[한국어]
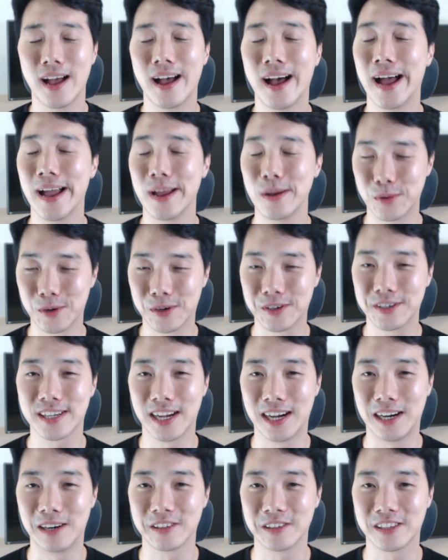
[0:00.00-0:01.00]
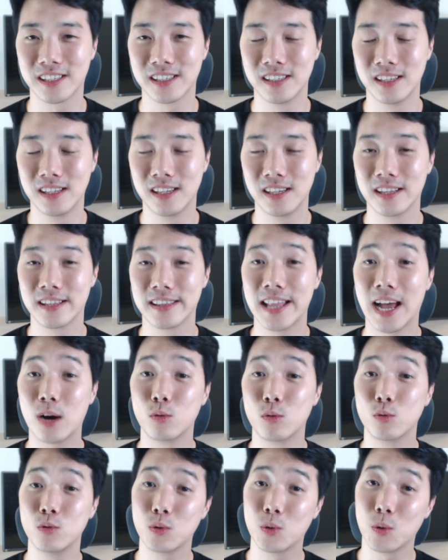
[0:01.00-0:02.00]
I work out. 나
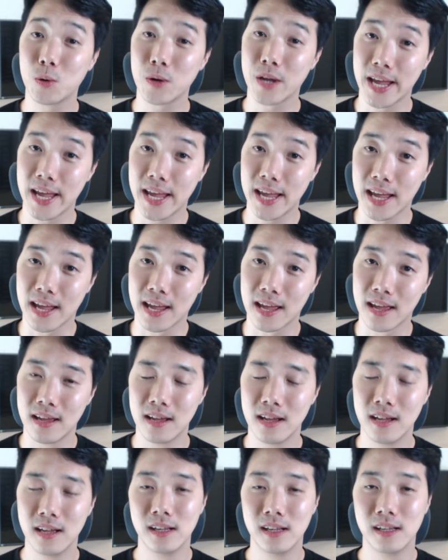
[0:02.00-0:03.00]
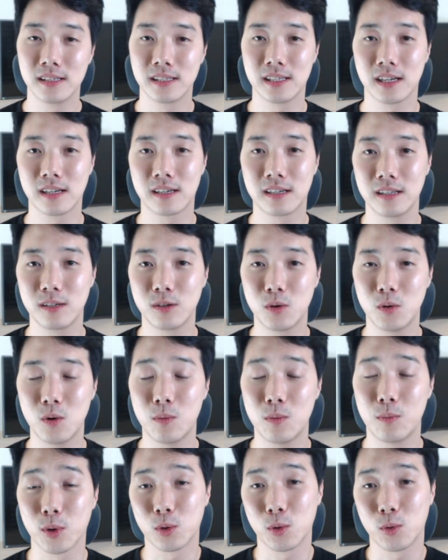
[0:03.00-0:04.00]
운동해. 자,
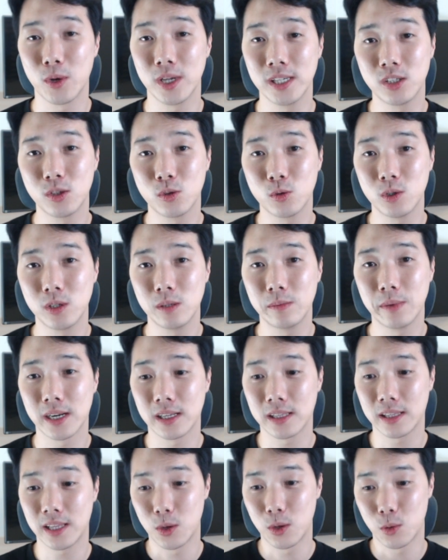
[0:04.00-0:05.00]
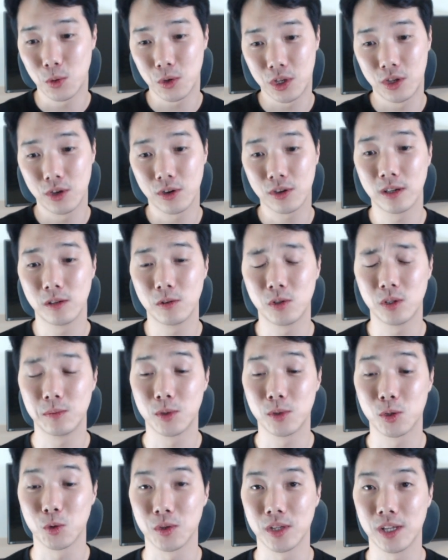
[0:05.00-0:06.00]
그리고 보통 횟수를 말할 때 이거 기억해
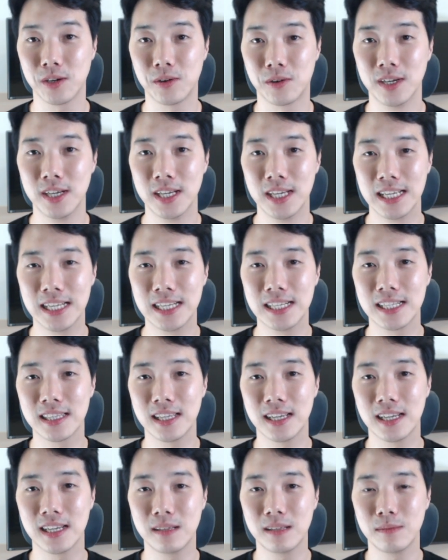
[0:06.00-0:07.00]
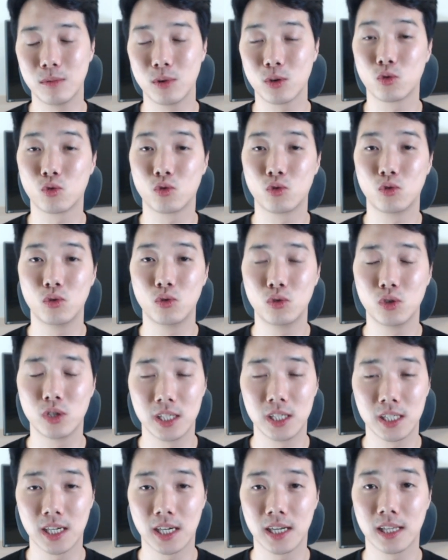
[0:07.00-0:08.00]
주시면 좋은데요. 일단 뭐
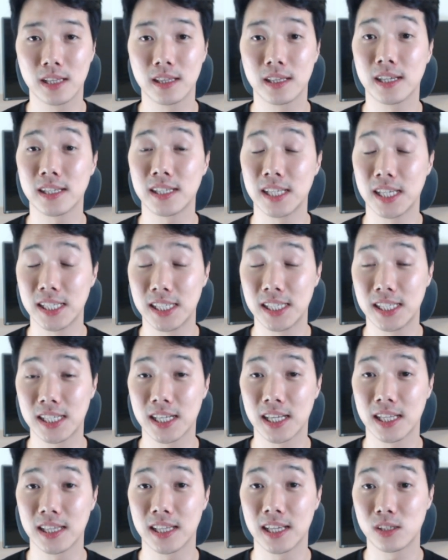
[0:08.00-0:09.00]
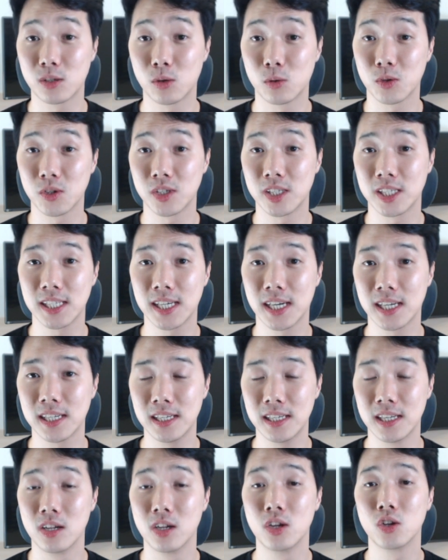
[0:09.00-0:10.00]
2시간 한다, 3시간 한다 정도의
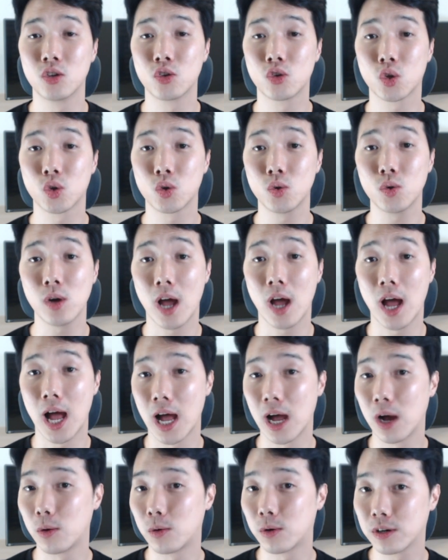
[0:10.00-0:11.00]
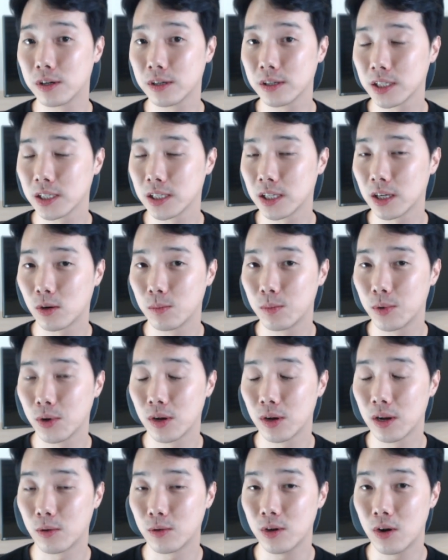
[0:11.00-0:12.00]
시간을 2 hours라고
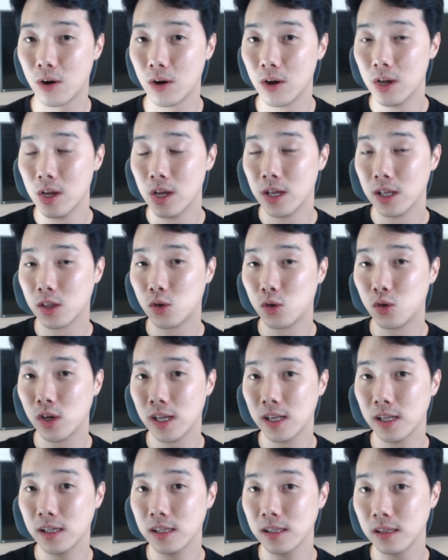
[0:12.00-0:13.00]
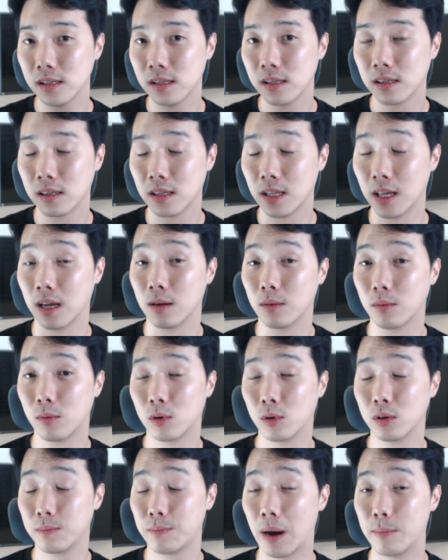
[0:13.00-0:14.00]
표현하고요. 뒤에는
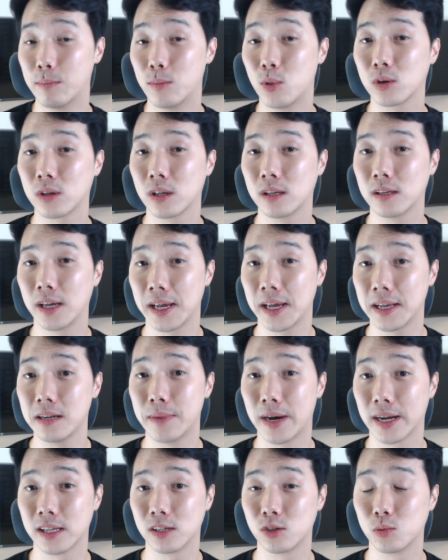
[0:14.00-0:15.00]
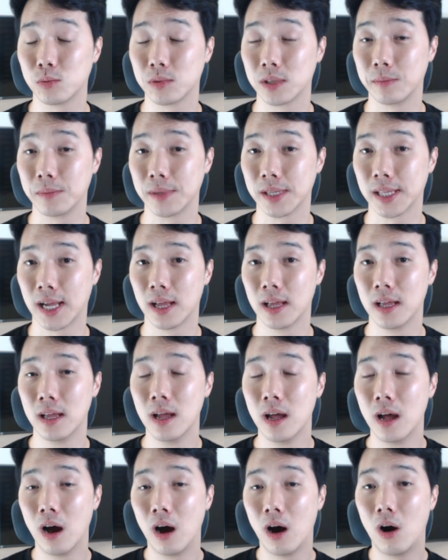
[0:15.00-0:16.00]
이 반복되는 해를 말해주면 됩니다.
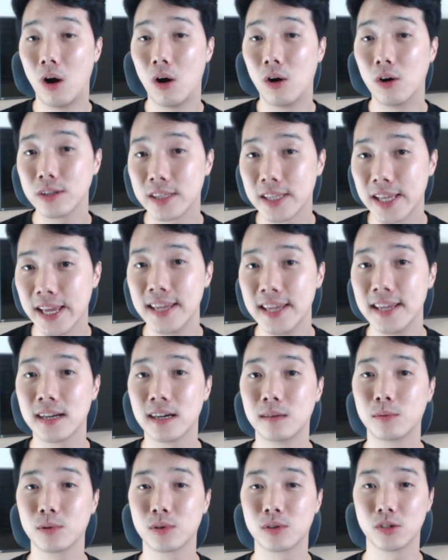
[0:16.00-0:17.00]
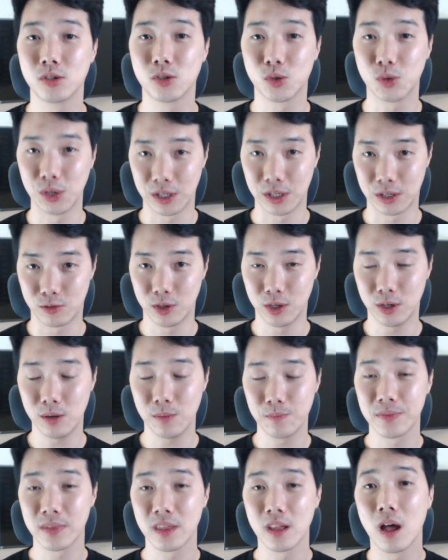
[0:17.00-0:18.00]
a day가 붙을 수도
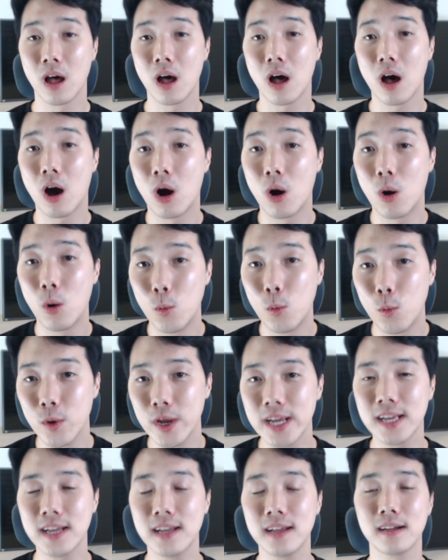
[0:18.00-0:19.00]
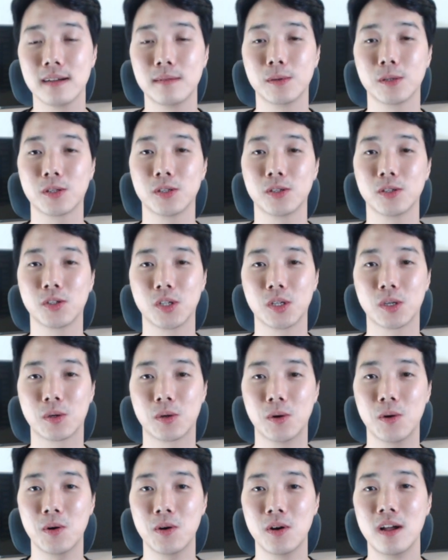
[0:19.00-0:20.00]
있고요. a week가 붙을 수
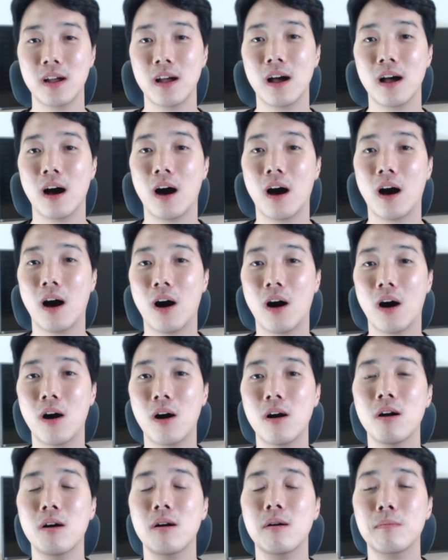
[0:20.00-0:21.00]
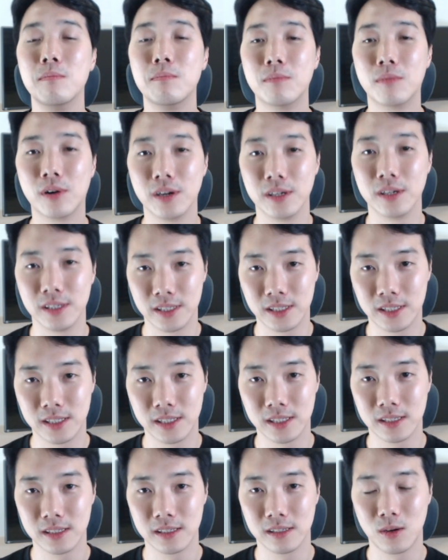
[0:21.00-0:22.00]
있고 a
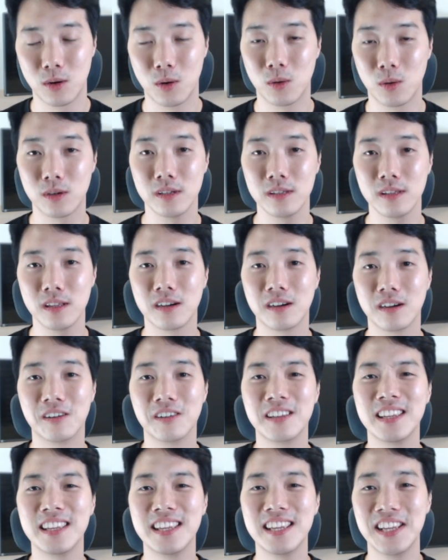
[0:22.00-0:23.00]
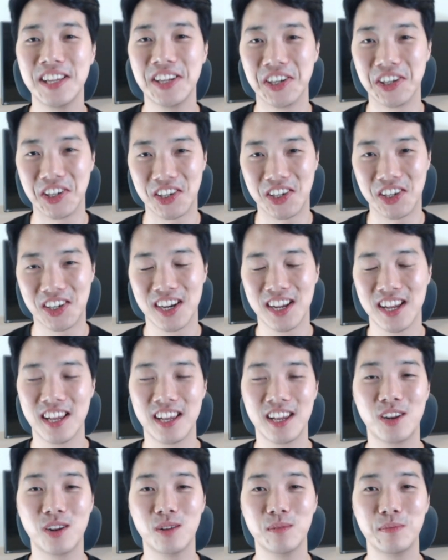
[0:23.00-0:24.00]
month 혹은 a year
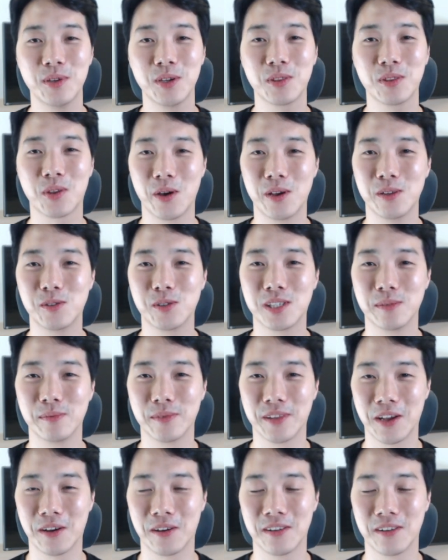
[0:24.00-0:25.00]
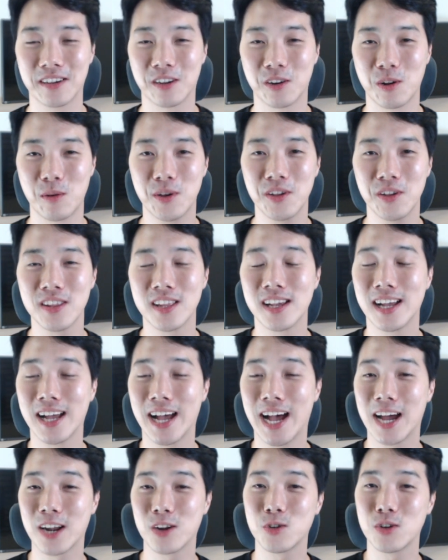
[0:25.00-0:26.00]
이런 표현 더해주시면 돼요. 그러면
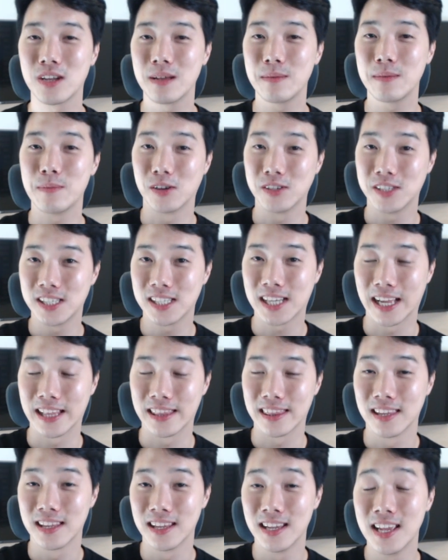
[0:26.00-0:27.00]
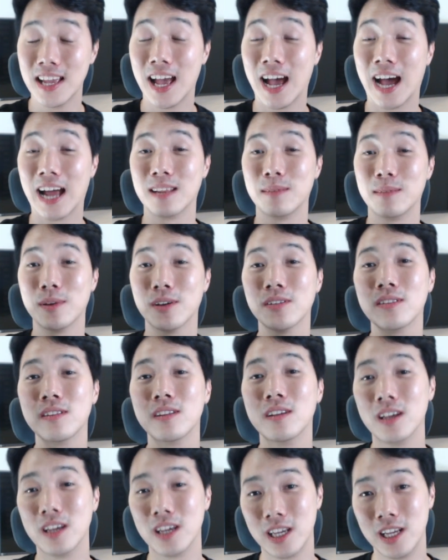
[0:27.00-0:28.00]
하루에 몇 시간 아니면
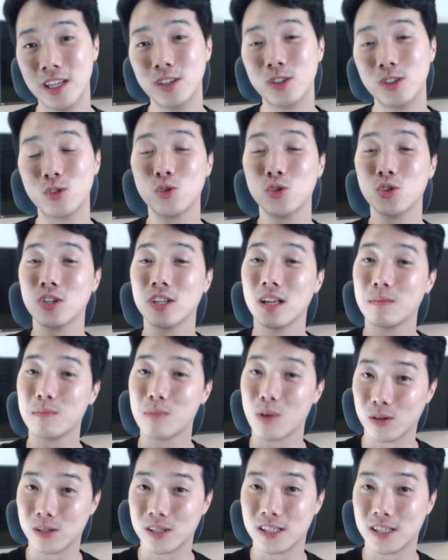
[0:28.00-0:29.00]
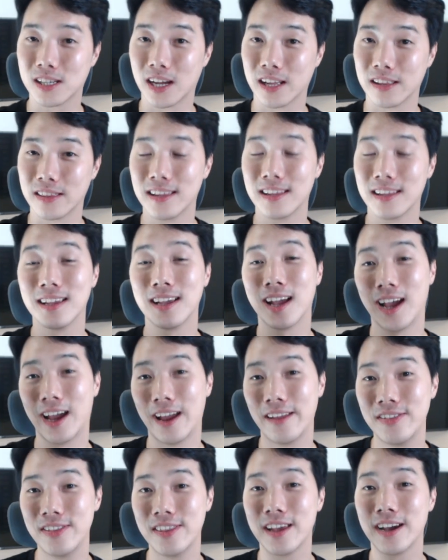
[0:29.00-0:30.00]
일주일에 몇 시간,
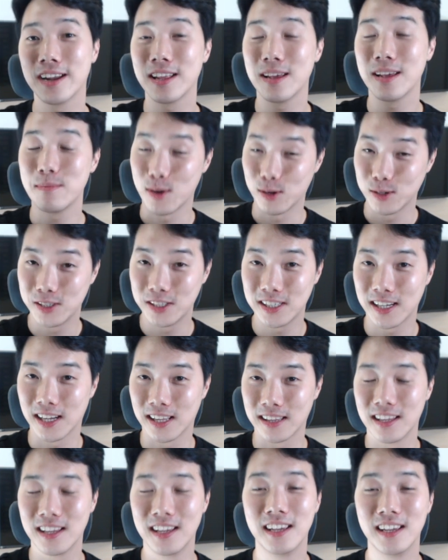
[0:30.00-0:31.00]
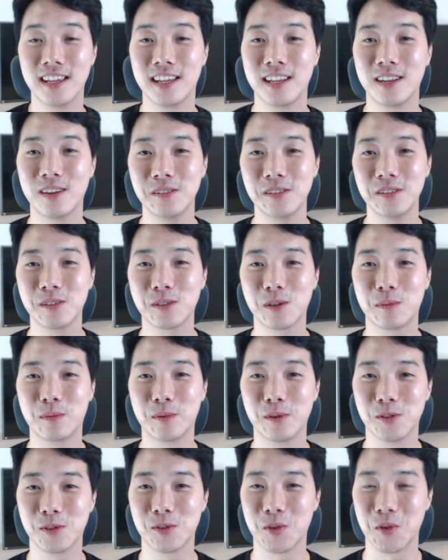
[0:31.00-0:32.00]
한 달에 몇 시간 이런 식으로
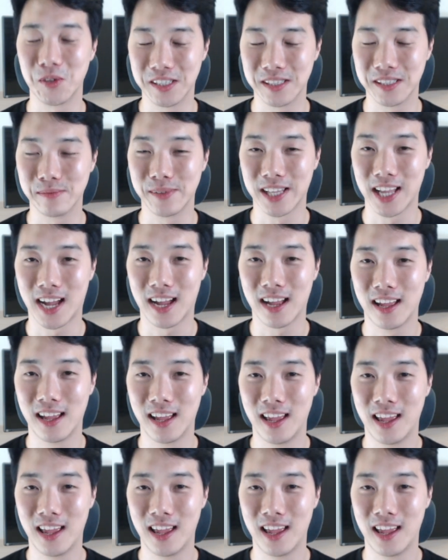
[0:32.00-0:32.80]
보일 수도 있습니다.